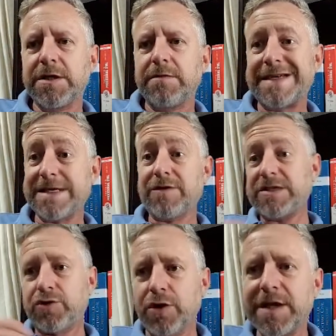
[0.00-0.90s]
mas é
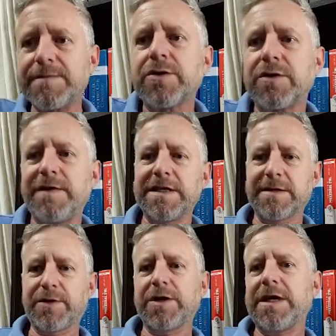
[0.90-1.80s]
quase toda absorvida
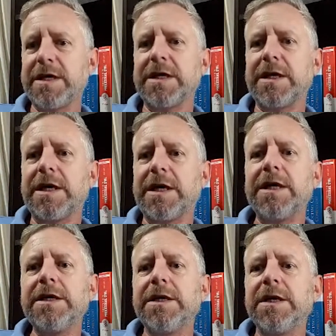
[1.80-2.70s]
essa proteína. Né?